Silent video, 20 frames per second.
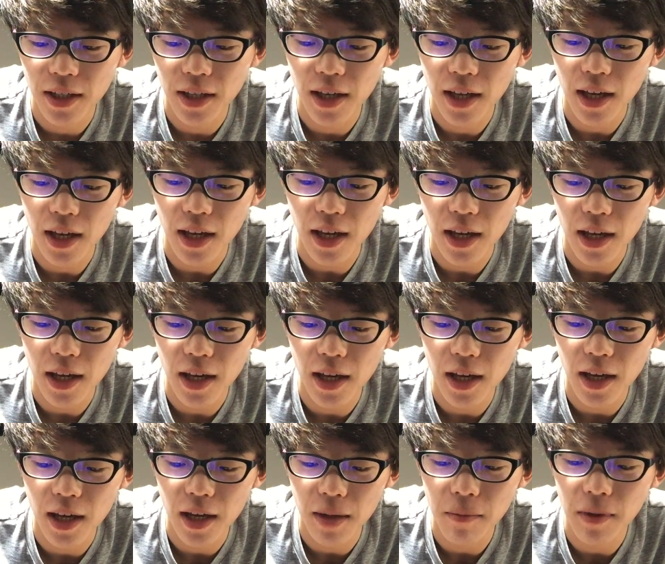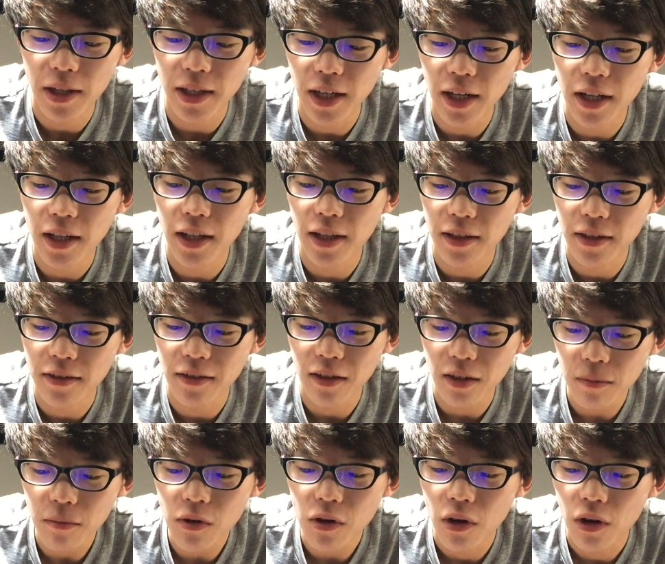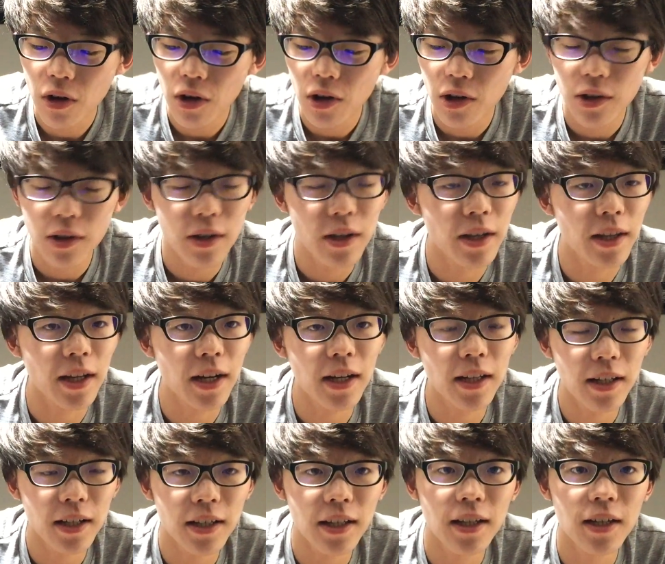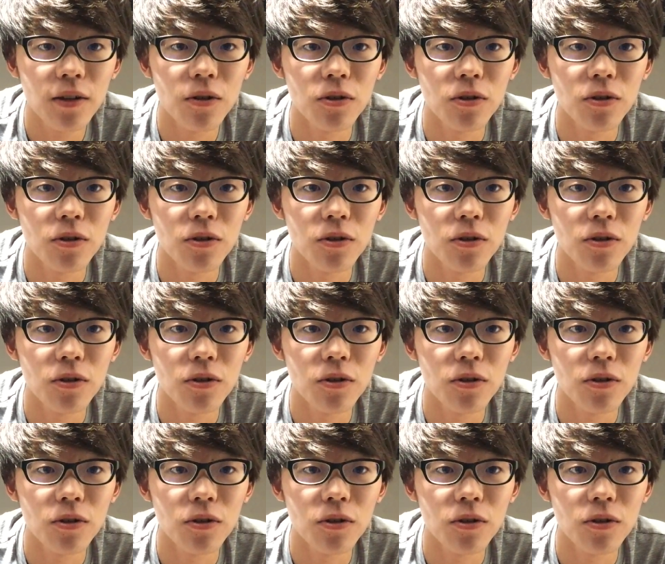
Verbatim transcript: えー、まあ慣れなんですけども、なかなかね、